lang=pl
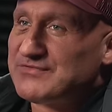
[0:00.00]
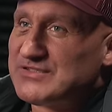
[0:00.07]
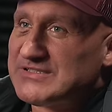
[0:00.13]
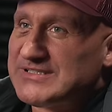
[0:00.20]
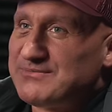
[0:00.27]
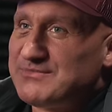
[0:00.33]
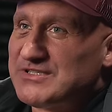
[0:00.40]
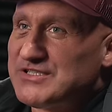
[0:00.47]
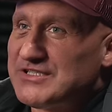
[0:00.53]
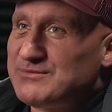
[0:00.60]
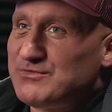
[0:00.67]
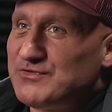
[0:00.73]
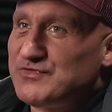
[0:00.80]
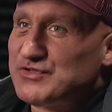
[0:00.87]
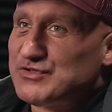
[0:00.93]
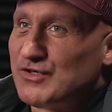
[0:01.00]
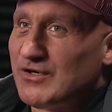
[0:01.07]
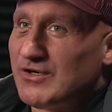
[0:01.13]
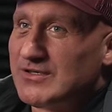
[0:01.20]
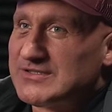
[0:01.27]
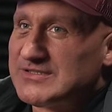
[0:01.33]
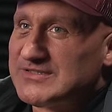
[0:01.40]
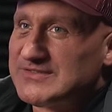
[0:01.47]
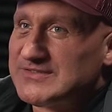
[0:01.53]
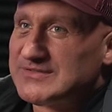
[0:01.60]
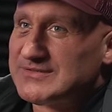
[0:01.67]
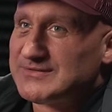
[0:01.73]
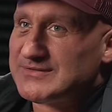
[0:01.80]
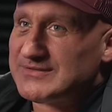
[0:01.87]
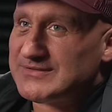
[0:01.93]
wszystkim, jeżeli mówisz o...
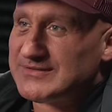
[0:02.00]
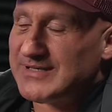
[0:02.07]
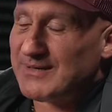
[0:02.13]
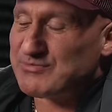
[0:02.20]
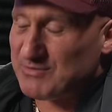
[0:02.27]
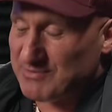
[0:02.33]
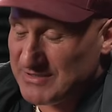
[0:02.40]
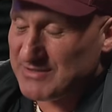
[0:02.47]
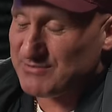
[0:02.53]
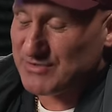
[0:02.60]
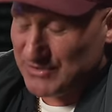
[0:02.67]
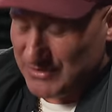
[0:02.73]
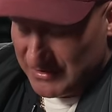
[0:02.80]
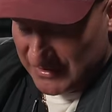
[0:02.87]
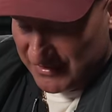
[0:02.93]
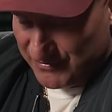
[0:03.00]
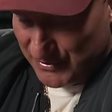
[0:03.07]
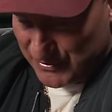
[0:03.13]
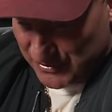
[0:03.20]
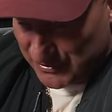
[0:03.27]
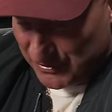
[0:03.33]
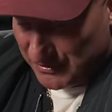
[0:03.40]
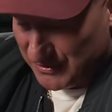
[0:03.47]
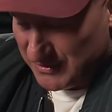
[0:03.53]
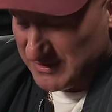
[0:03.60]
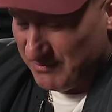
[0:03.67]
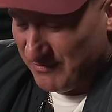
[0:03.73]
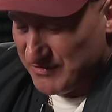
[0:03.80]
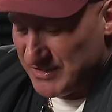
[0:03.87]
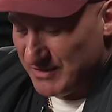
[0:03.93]
Y, ja przepraszam, że jeszcze nawiążę do tego, co
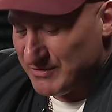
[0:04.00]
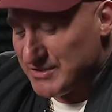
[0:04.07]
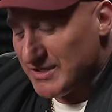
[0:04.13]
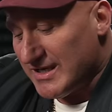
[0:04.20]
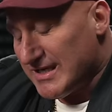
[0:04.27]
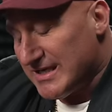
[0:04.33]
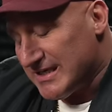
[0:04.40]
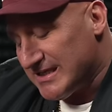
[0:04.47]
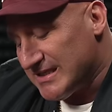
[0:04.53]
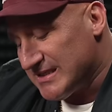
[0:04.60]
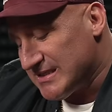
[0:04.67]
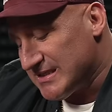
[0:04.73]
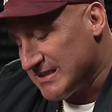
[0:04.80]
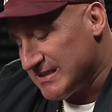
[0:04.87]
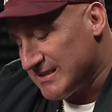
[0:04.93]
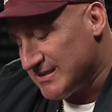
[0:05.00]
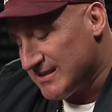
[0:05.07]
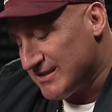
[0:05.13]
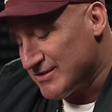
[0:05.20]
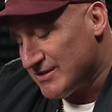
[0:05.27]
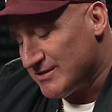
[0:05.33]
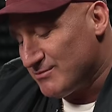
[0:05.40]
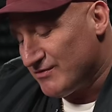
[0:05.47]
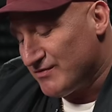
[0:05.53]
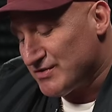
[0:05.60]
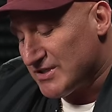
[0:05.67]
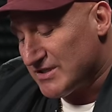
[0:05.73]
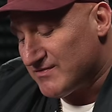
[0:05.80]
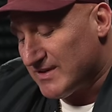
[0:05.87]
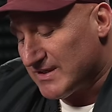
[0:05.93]
powiedziałeś. Jeżeli mówisz,
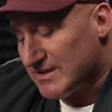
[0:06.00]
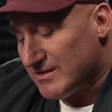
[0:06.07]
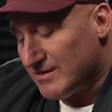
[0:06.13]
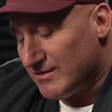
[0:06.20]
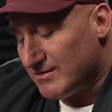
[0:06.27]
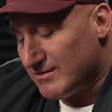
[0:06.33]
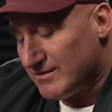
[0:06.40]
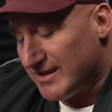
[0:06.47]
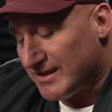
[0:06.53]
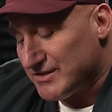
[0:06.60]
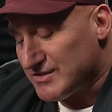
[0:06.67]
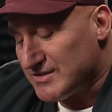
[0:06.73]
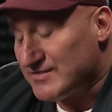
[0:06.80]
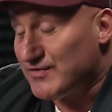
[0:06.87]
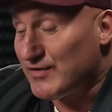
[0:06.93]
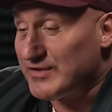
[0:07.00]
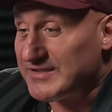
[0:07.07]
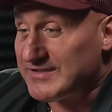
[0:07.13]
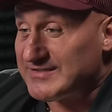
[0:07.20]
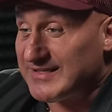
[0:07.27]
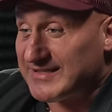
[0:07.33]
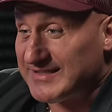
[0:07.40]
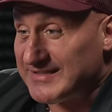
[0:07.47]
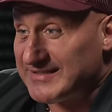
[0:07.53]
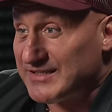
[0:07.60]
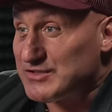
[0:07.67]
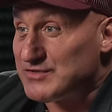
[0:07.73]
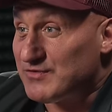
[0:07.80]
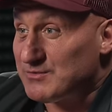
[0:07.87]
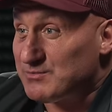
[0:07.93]
Edward, o jakichś swoich zakrętach
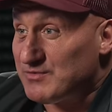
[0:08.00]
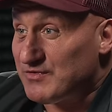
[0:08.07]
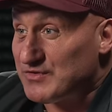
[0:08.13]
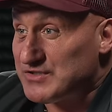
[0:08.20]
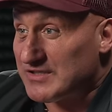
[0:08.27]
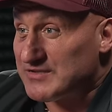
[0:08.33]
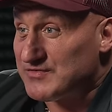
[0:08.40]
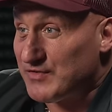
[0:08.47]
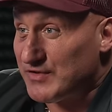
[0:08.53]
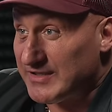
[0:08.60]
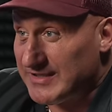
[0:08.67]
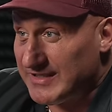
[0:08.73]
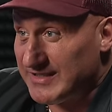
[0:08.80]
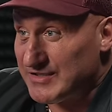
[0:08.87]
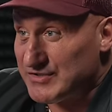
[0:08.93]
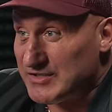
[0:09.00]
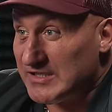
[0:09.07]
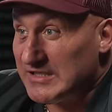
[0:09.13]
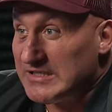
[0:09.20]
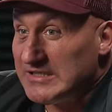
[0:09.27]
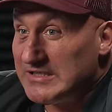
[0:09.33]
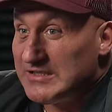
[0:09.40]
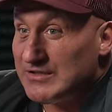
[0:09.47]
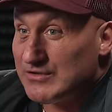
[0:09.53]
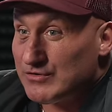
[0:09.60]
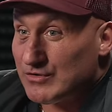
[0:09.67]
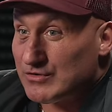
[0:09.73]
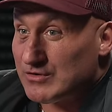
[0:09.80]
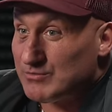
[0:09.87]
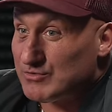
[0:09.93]
czy wątpliwościach w swojej karierze, no
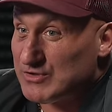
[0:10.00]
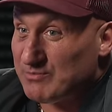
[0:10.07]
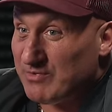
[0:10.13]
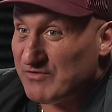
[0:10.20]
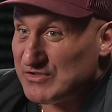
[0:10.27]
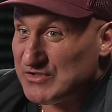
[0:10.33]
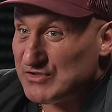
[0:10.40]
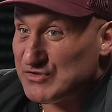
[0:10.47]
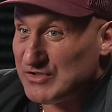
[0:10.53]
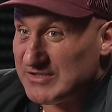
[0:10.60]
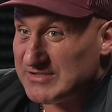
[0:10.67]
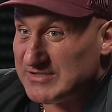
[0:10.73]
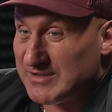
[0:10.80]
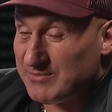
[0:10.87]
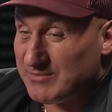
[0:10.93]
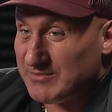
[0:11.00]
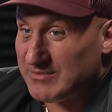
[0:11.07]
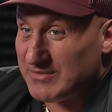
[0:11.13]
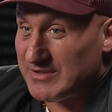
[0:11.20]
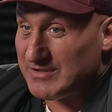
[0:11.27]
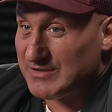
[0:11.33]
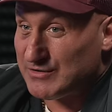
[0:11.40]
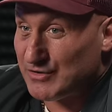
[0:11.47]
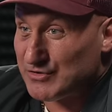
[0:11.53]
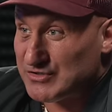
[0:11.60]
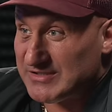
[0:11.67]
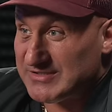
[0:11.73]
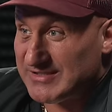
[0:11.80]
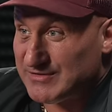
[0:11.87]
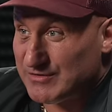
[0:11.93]
to muszę powiedzieć, że jestem troszkę
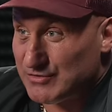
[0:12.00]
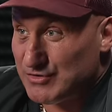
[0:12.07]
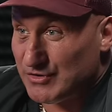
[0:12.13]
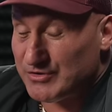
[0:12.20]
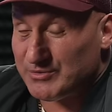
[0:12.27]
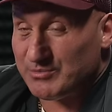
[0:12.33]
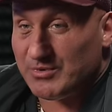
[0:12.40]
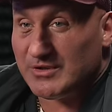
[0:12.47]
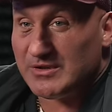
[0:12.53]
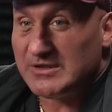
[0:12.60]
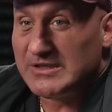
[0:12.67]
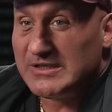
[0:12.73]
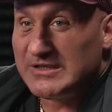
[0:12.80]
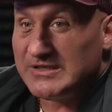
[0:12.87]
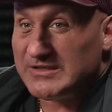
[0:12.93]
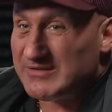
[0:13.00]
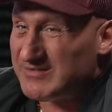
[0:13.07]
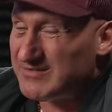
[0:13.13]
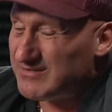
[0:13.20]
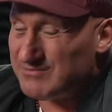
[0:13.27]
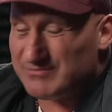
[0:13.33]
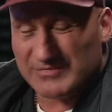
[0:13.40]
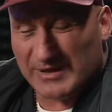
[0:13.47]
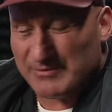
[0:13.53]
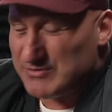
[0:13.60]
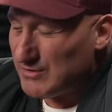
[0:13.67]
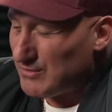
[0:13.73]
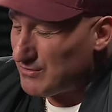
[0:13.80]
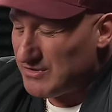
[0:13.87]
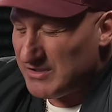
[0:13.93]
zaskoczony, bo
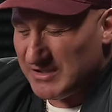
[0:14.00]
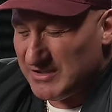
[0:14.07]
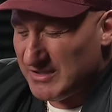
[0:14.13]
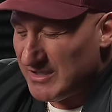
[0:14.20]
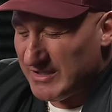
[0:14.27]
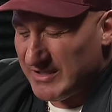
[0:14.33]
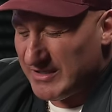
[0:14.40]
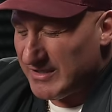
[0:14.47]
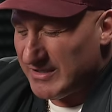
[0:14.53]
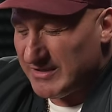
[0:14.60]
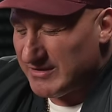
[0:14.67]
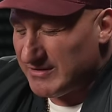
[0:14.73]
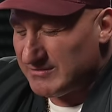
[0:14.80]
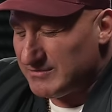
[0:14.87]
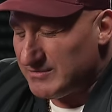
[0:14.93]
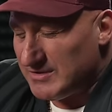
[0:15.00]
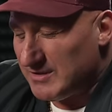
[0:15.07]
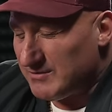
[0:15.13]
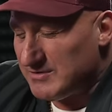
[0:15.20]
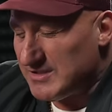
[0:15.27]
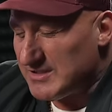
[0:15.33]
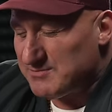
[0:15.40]
absolutnie nie, nie, nie